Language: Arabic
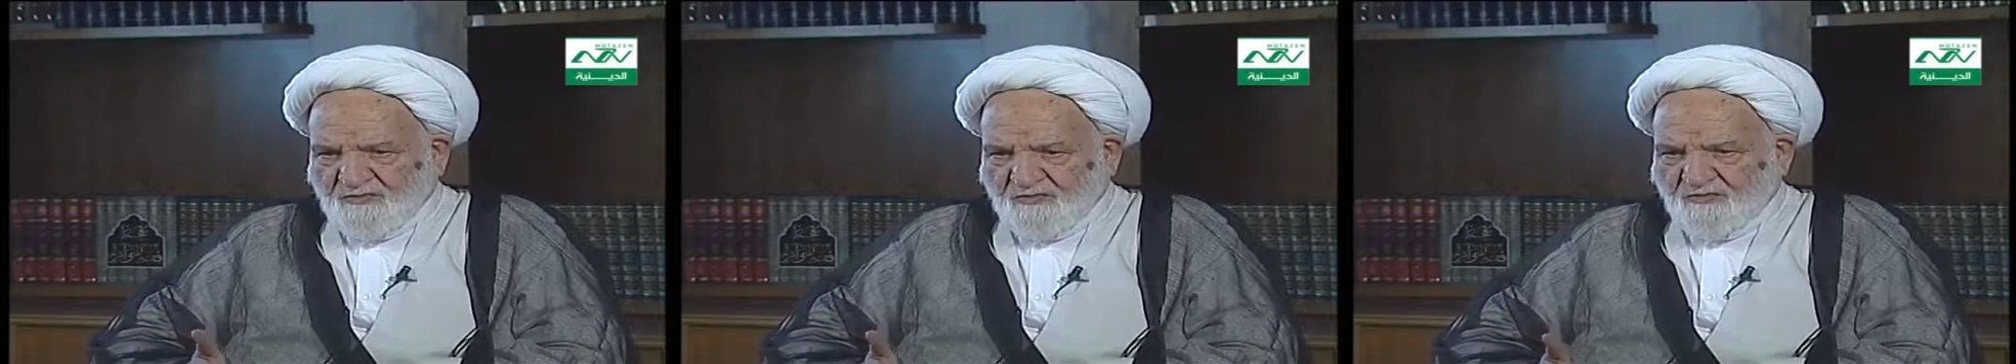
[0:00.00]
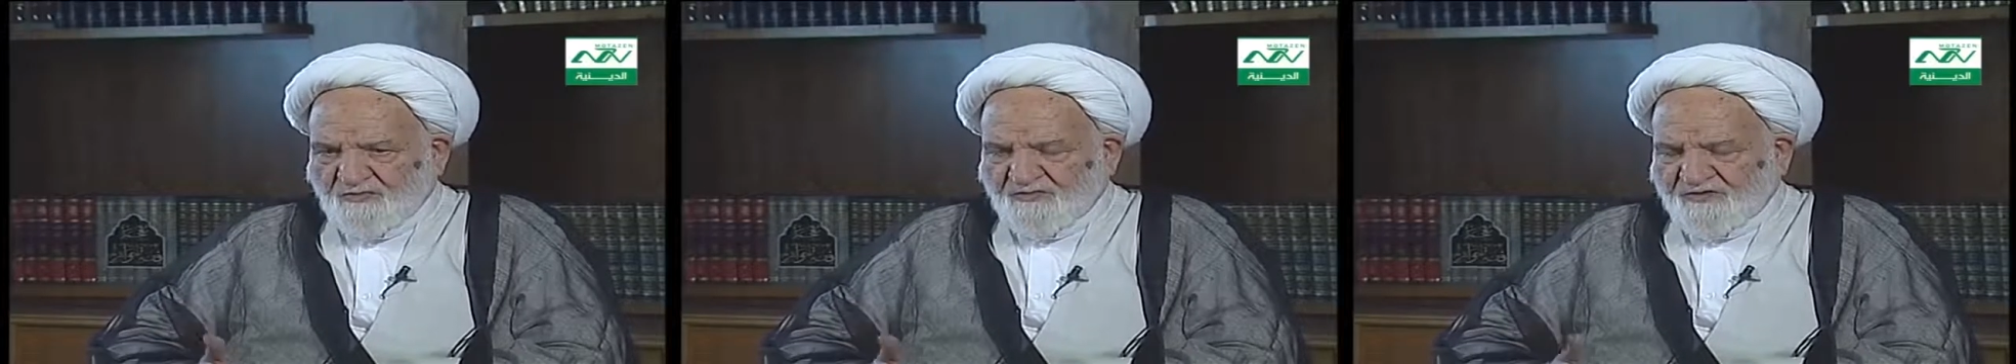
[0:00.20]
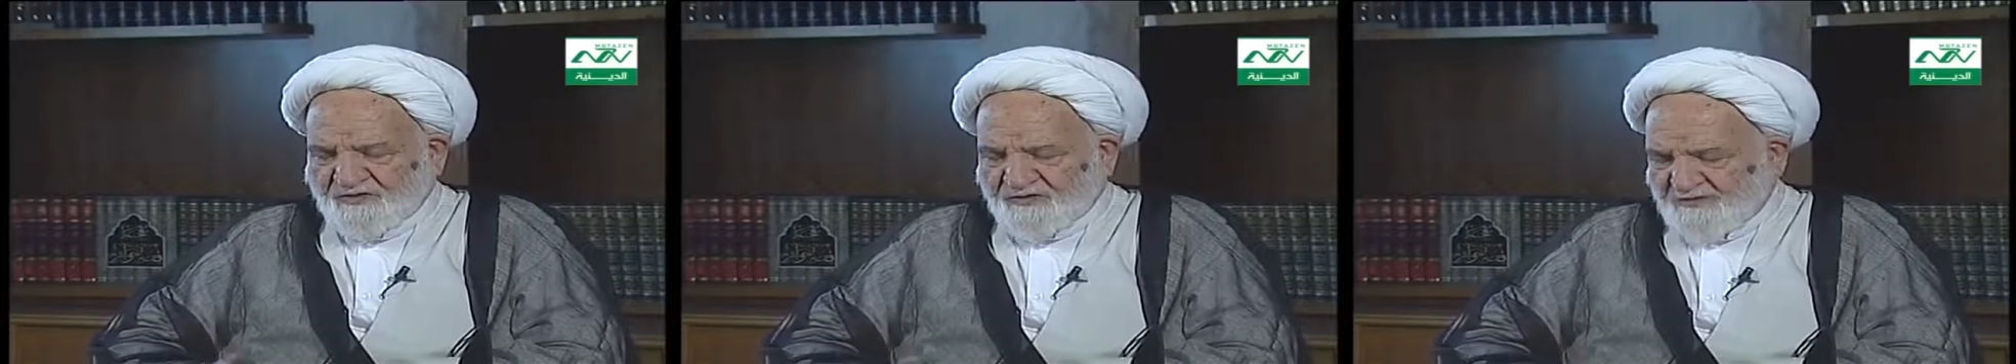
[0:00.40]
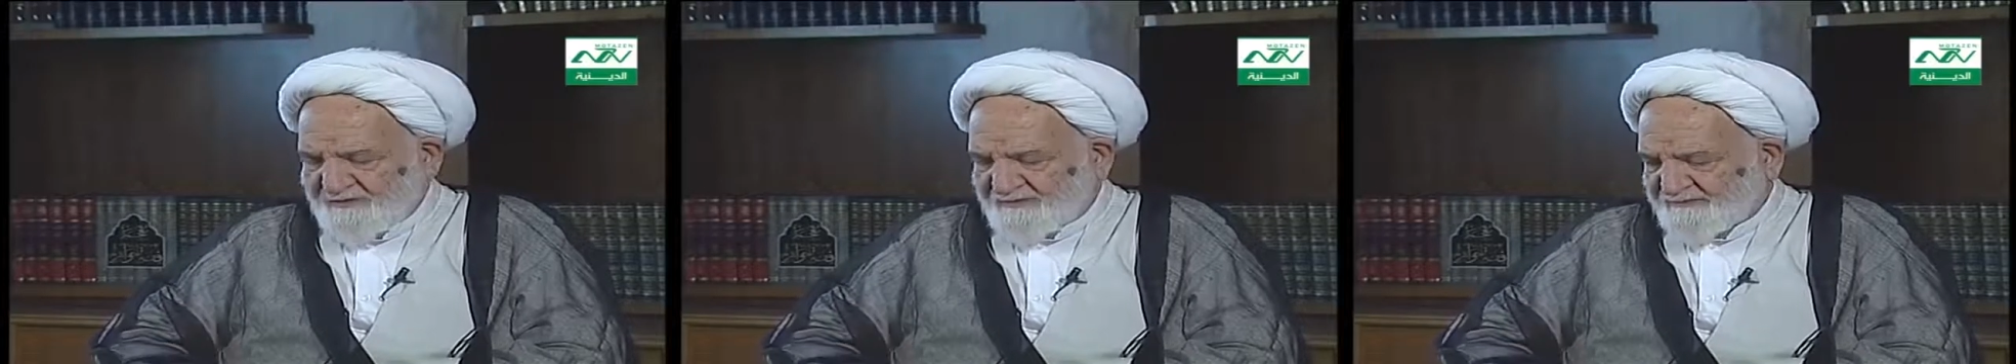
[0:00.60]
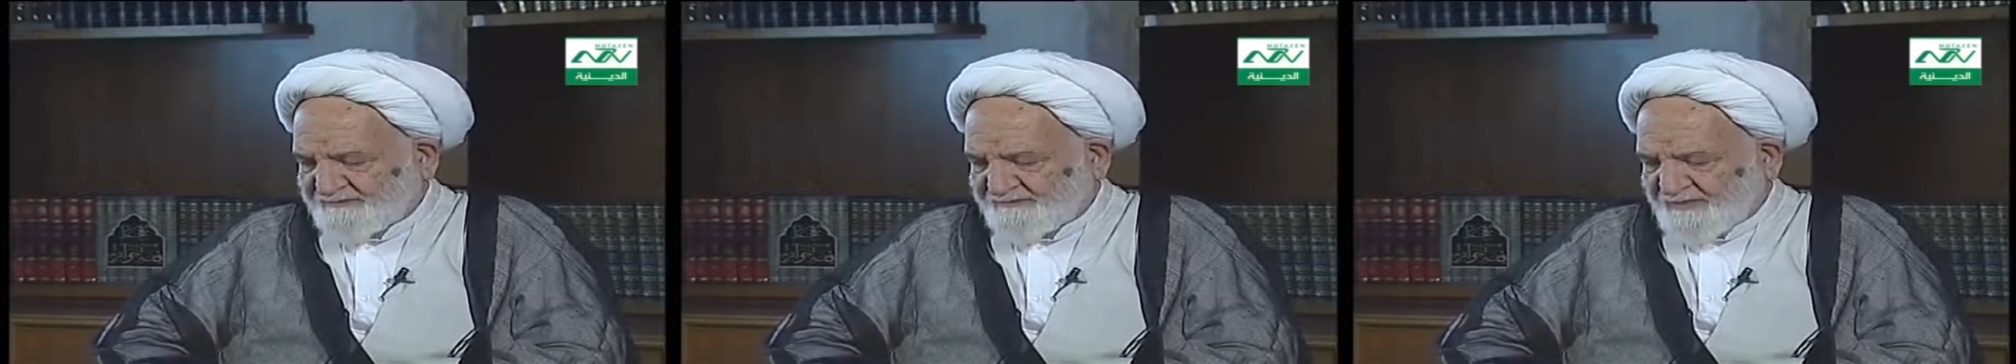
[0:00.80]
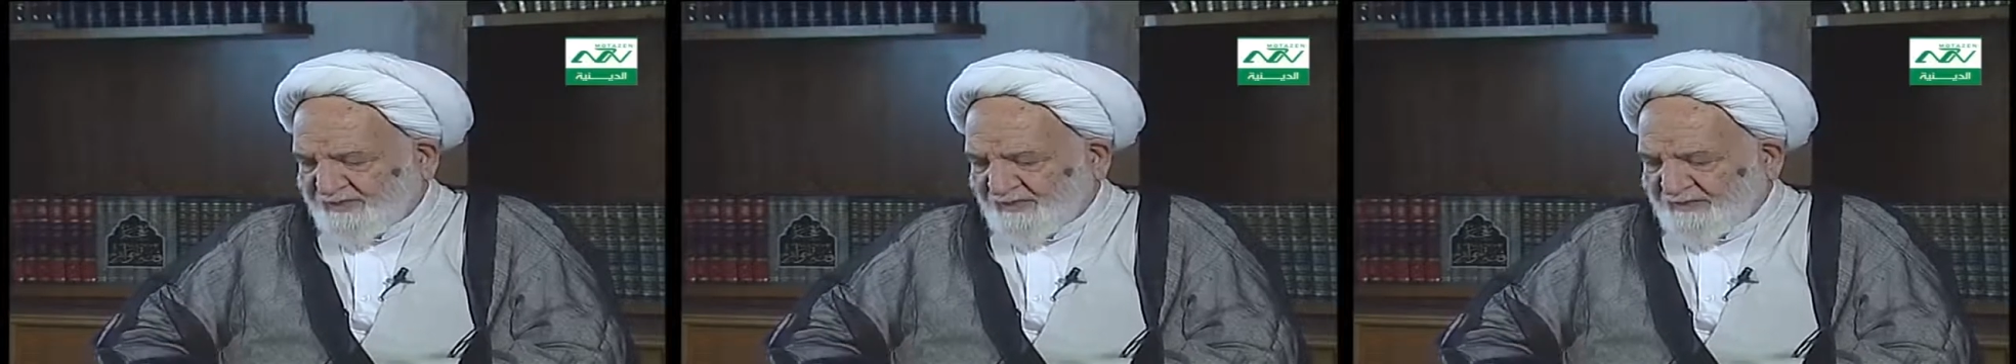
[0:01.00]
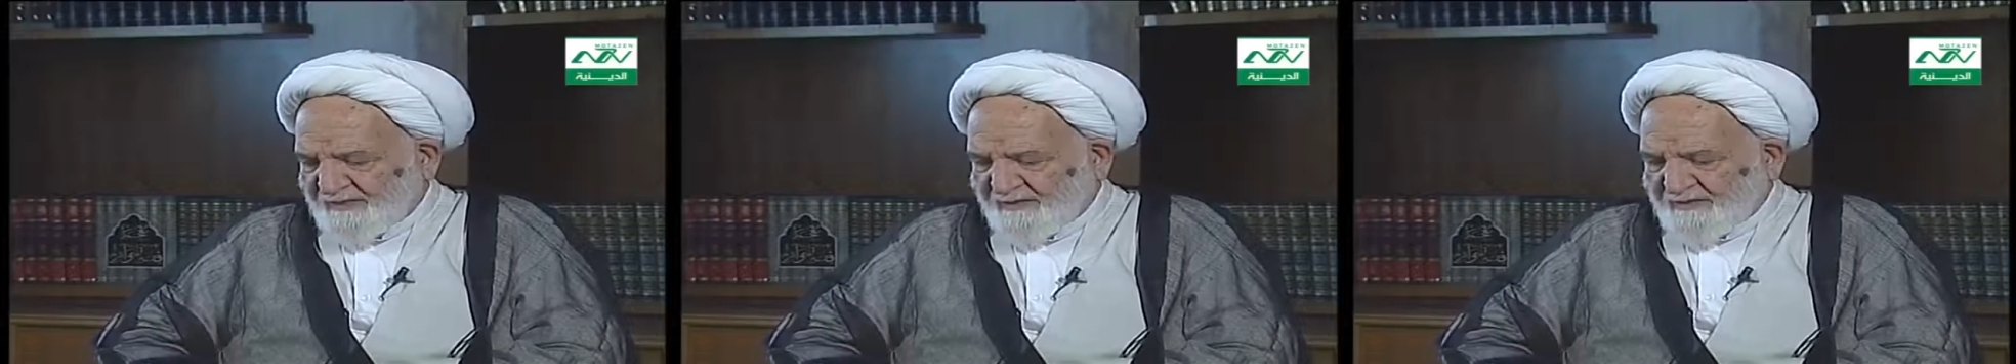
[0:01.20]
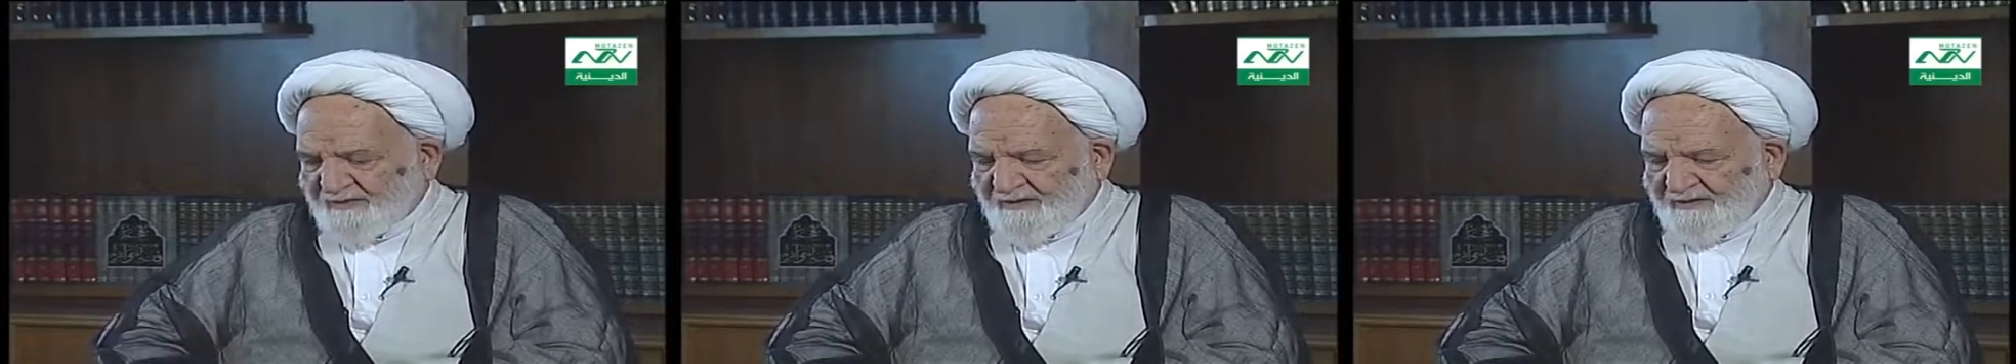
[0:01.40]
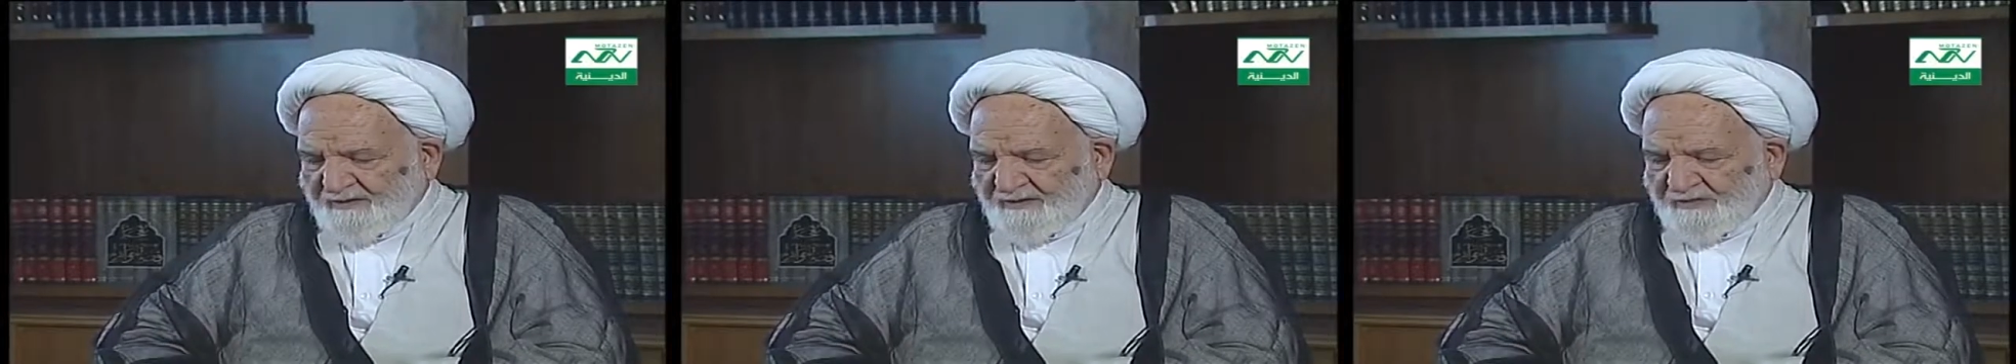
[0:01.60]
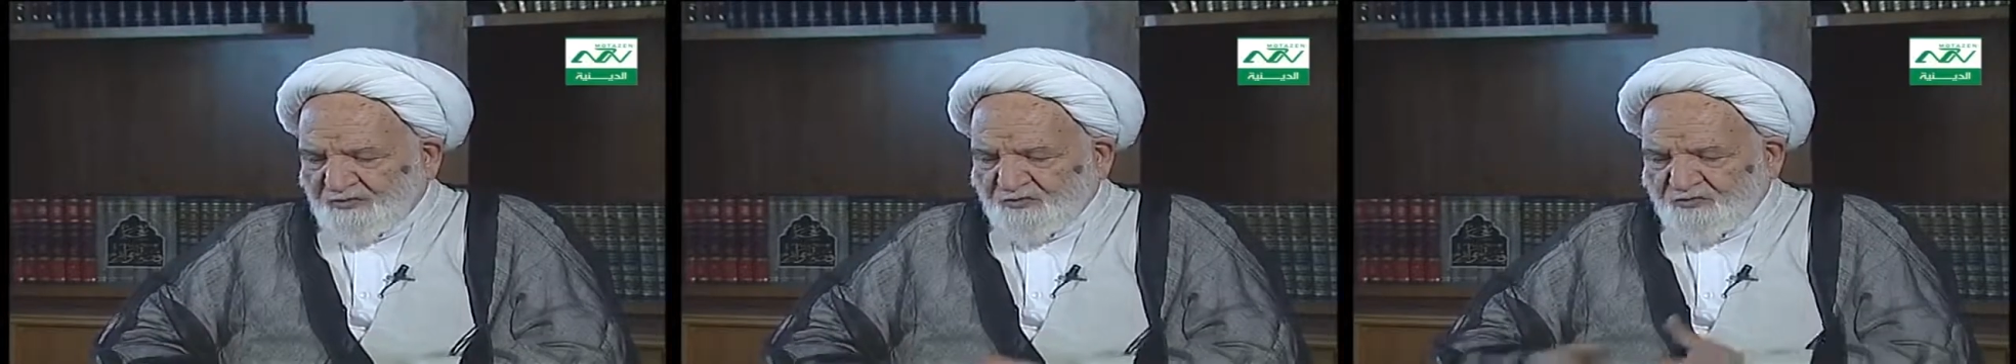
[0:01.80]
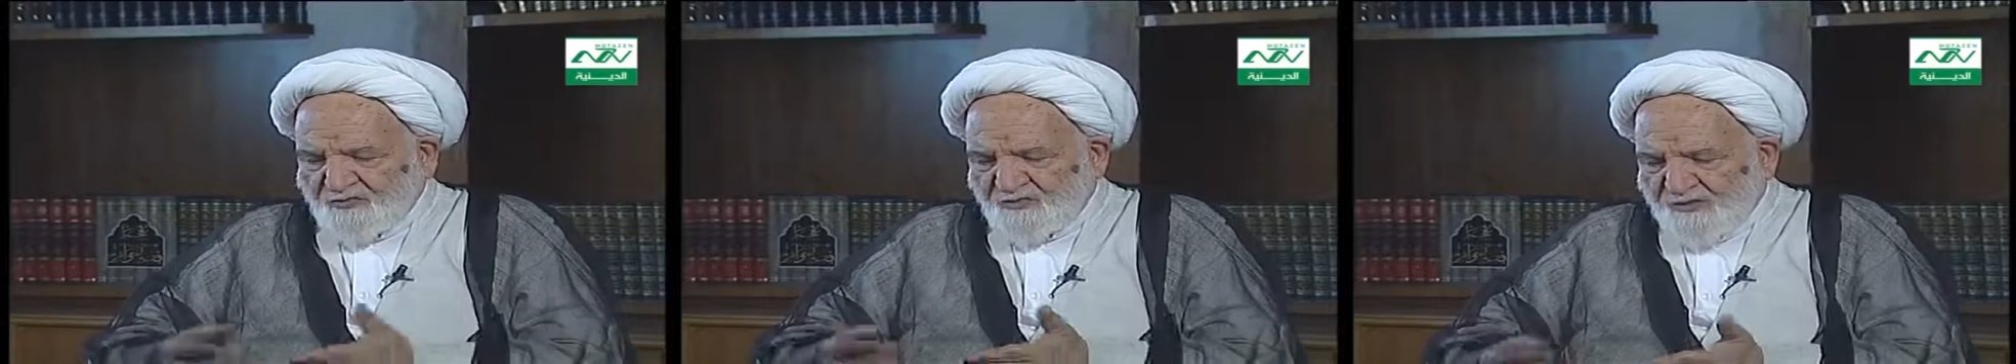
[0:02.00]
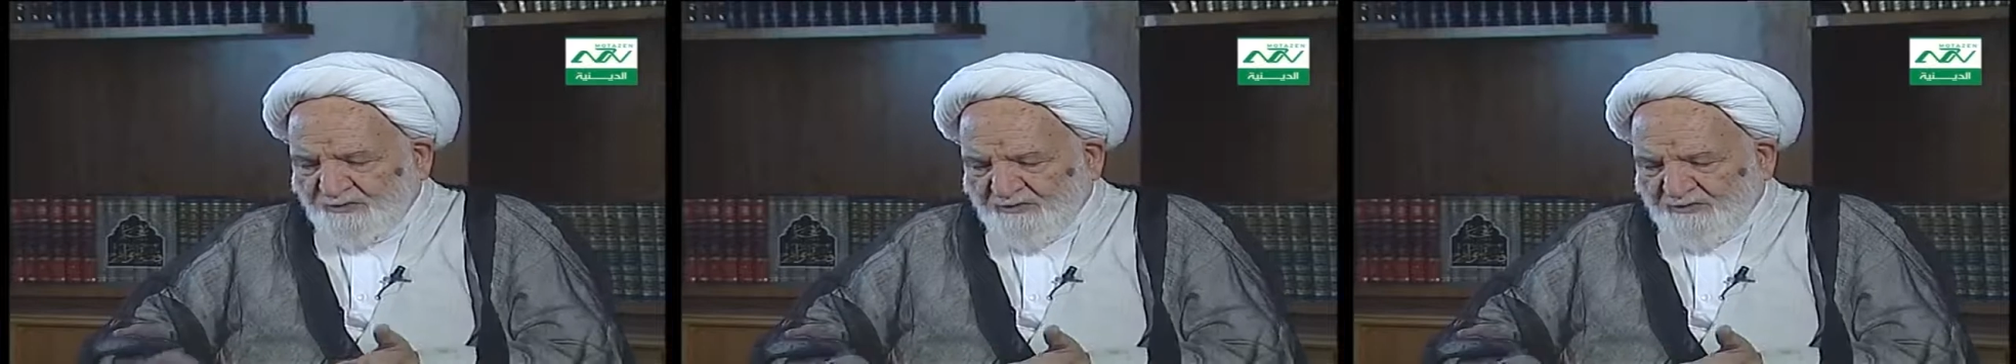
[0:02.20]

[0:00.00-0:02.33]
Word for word: لكي تأخذها للإمام الخميني